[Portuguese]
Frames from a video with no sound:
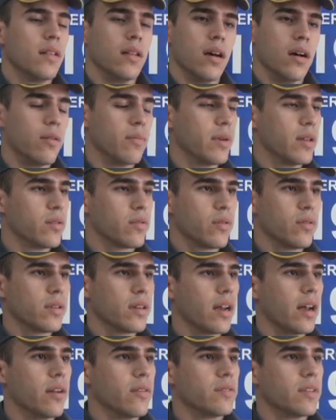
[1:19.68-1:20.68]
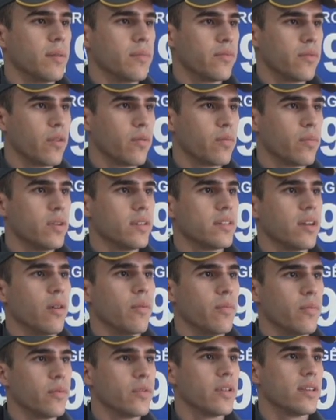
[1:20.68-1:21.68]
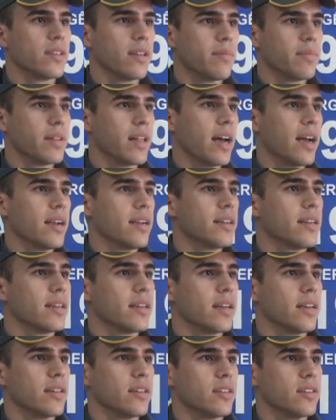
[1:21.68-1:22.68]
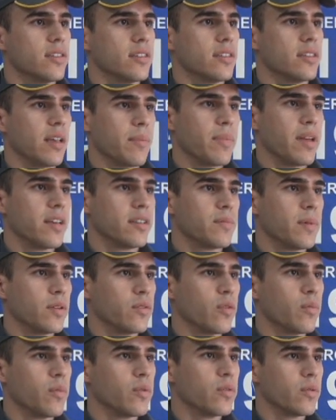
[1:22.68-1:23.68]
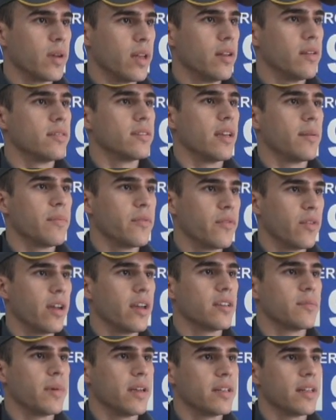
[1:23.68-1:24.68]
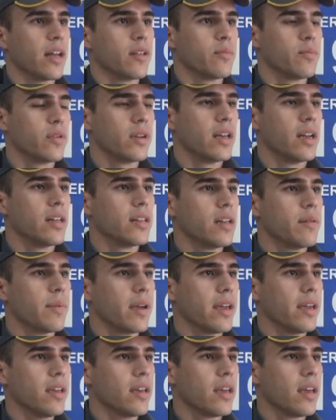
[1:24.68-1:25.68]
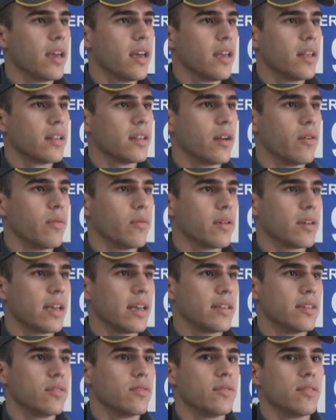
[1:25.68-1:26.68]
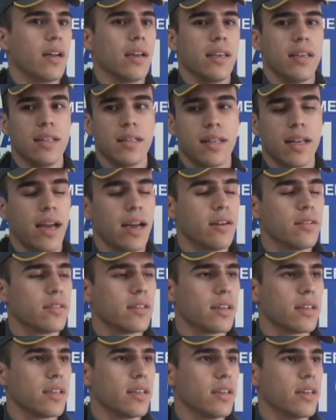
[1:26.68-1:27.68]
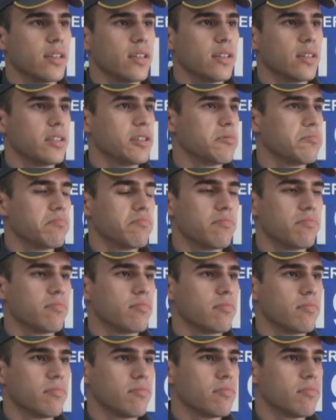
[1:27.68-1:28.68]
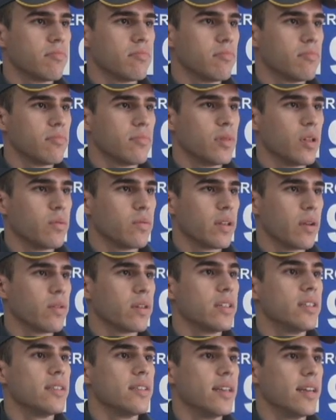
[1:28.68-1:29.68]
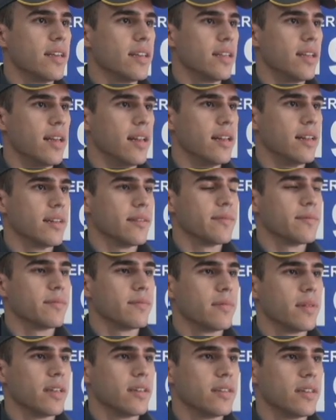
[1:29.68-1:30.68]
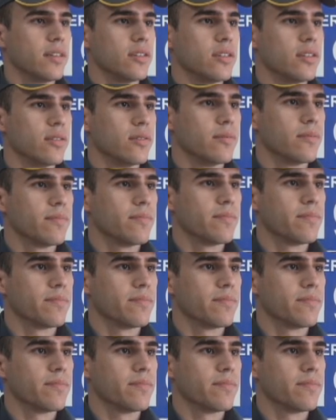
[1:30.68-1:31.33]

Não, pelo contrário, sempre foi um policial muito exemplar. A gente sempre respeitou muito ele, sempre foi respeitado por ele também. Então, quesitos internos aqui a gente não tem o que dizer dele, né? Nesse sentido.